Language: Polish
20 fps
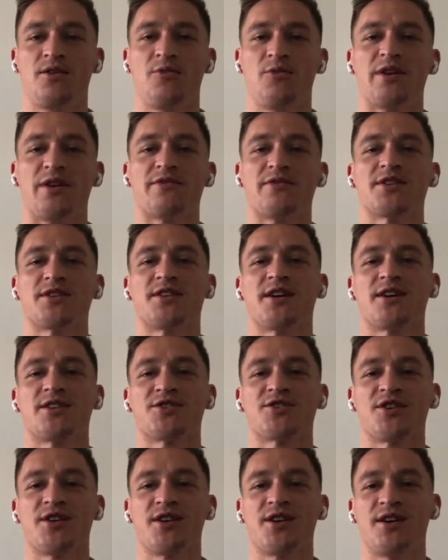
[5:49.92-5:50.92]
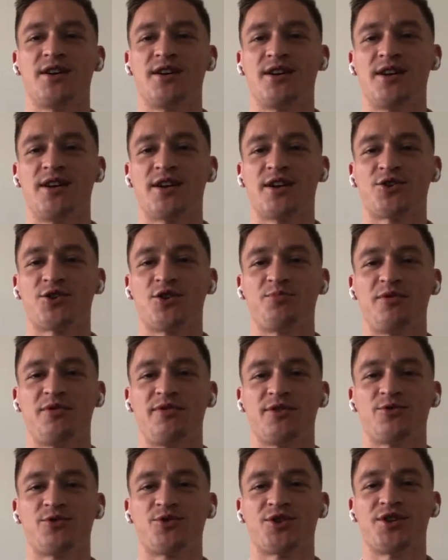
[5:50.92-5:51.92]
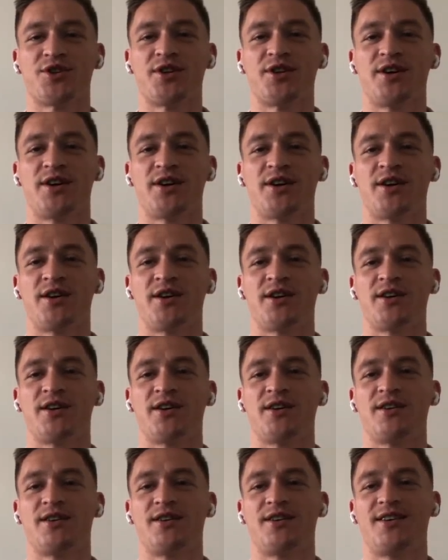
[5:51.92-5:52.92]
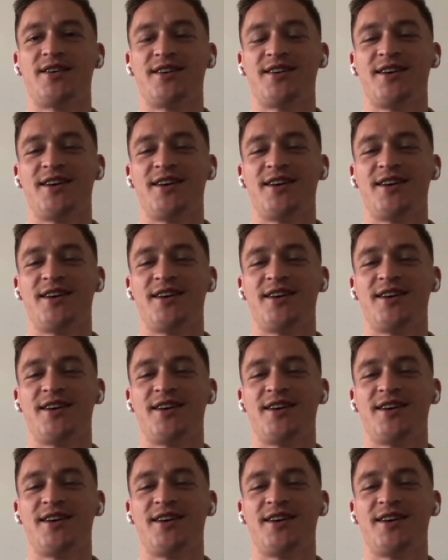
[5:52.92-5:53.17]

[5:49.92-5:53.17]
No prawda jest taka, że Lech to topowa drużyna i, i, i